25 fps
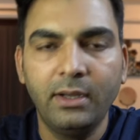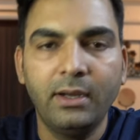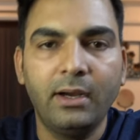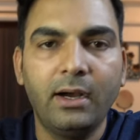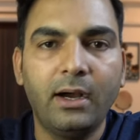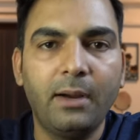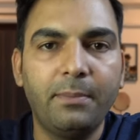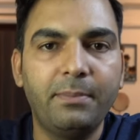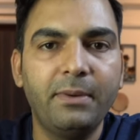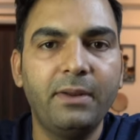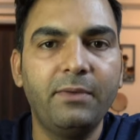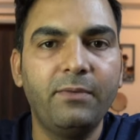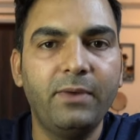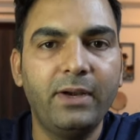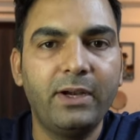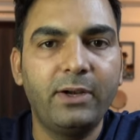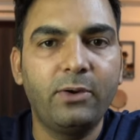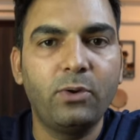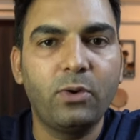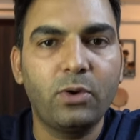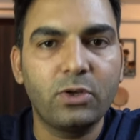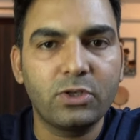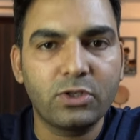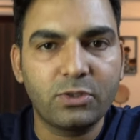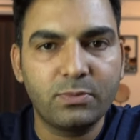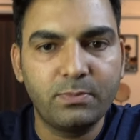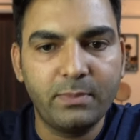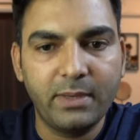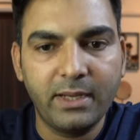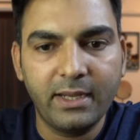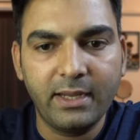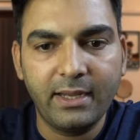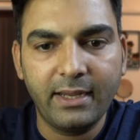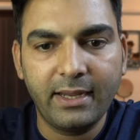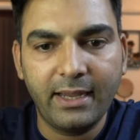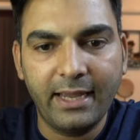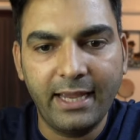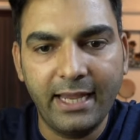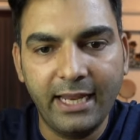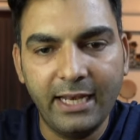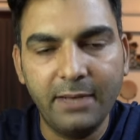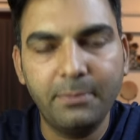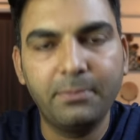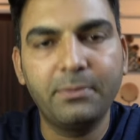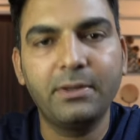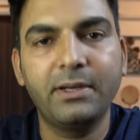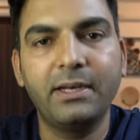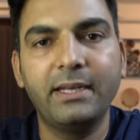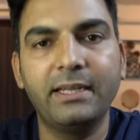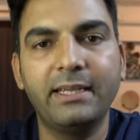अपने वेट लॉस में हेल्प
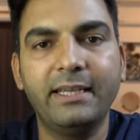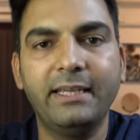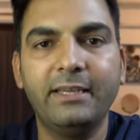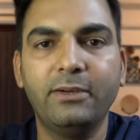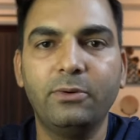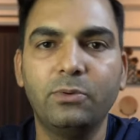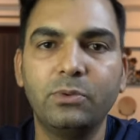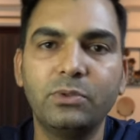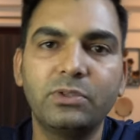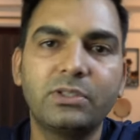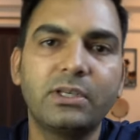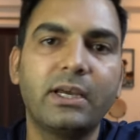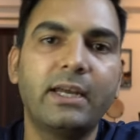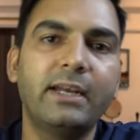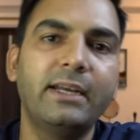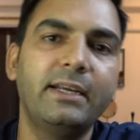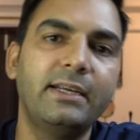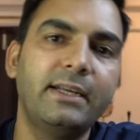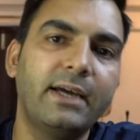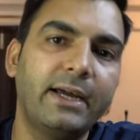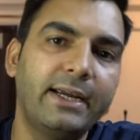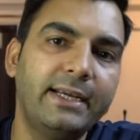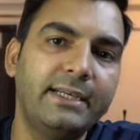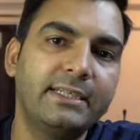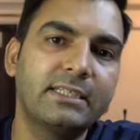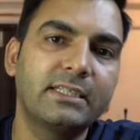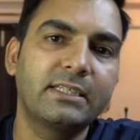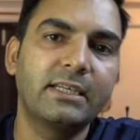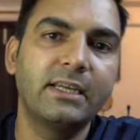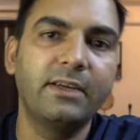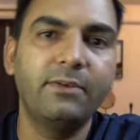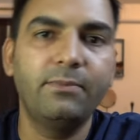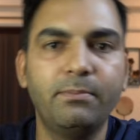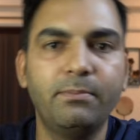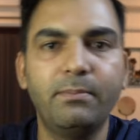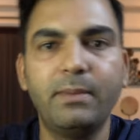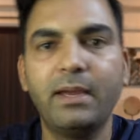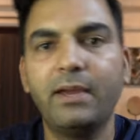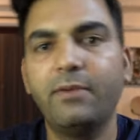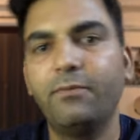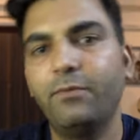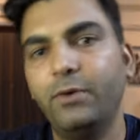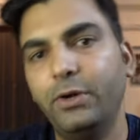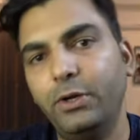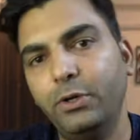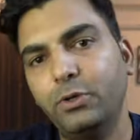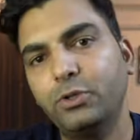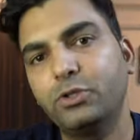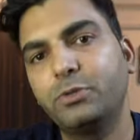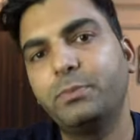करेंगी उन सारी डाइट्स के मैं
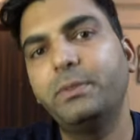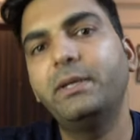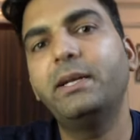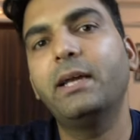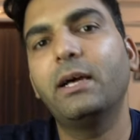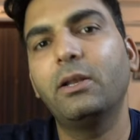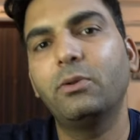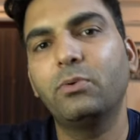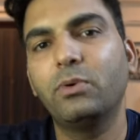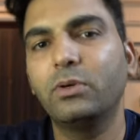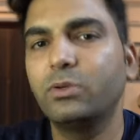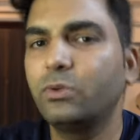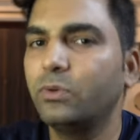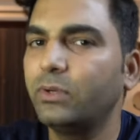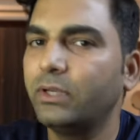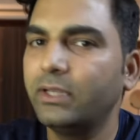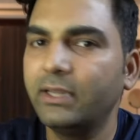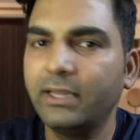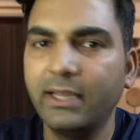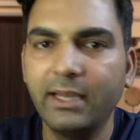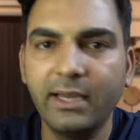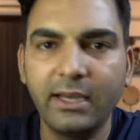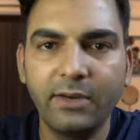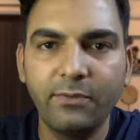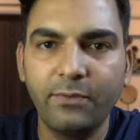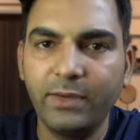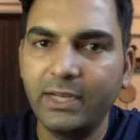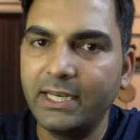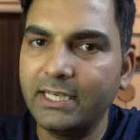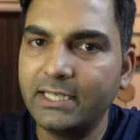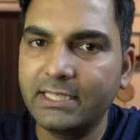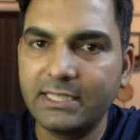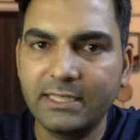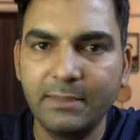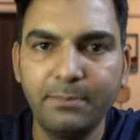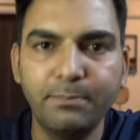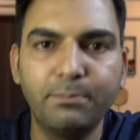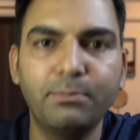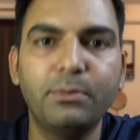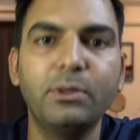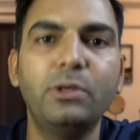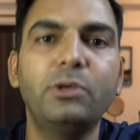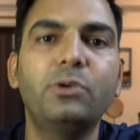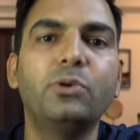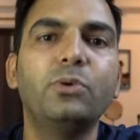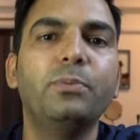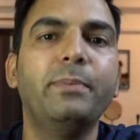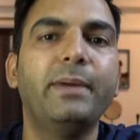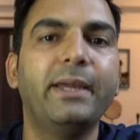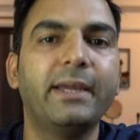वीडियोस भी डालूंगा क्योंकि दे आर वेरी सिंपल
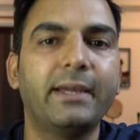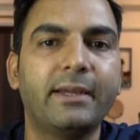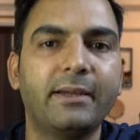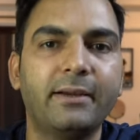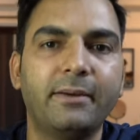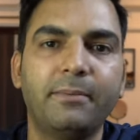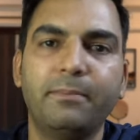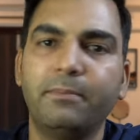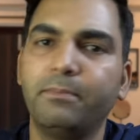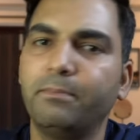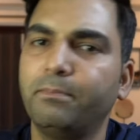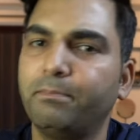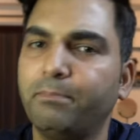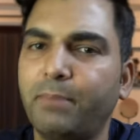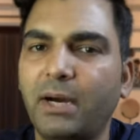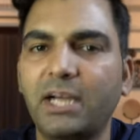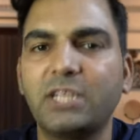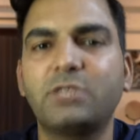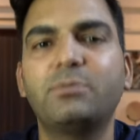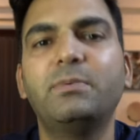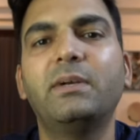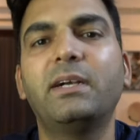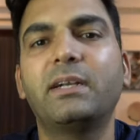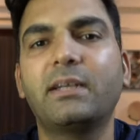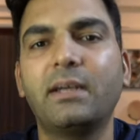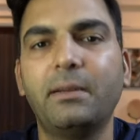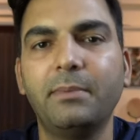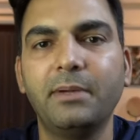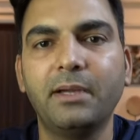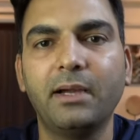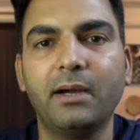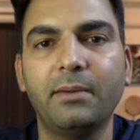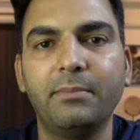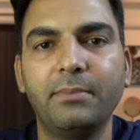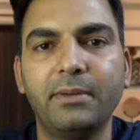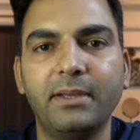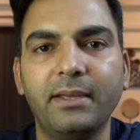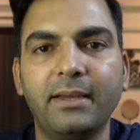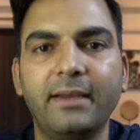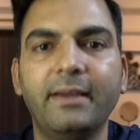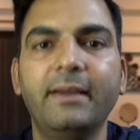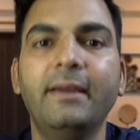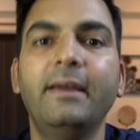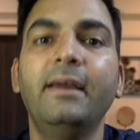टू मेक पाँच मिनट का भी काम नहीं है